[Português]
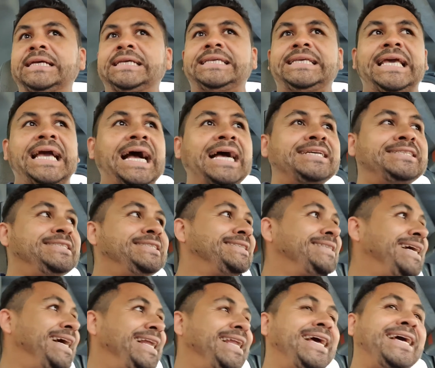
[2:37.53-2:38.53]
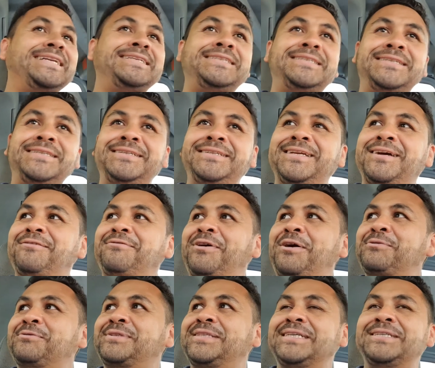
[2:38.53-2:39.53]
E aí, galerinha,
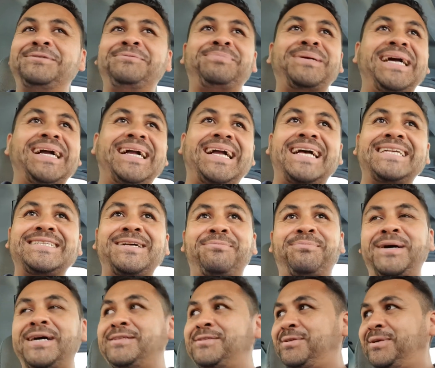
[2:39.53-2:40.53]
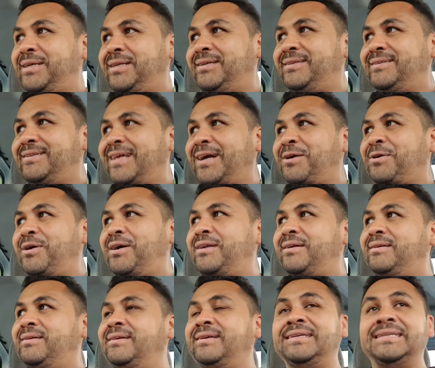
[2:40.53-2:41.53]
voltando para casa, rapaz, olha, ainda
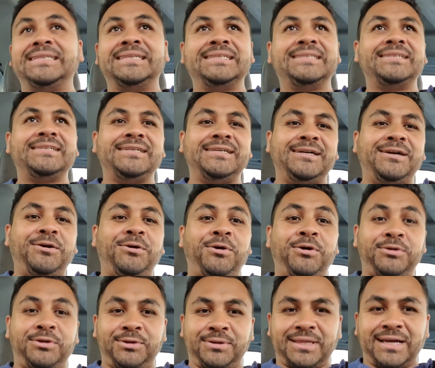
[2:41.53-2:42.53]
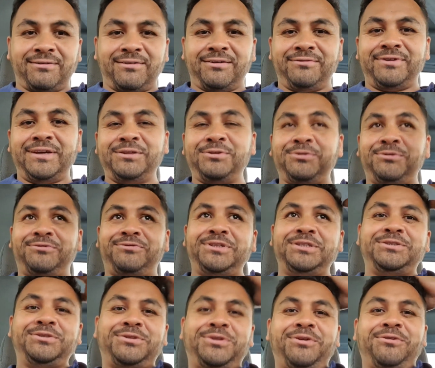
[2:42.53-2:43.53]
agora ontem eu tava vendo o
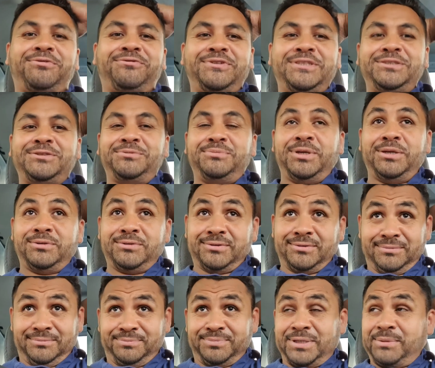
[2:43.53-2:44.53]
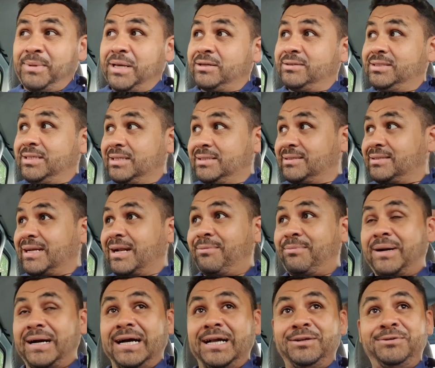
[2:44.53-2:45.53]
vídeo que eu fiz do meu primeiro dia de
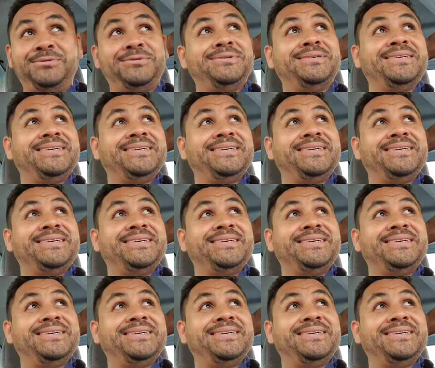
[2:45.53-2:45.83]
trabalho,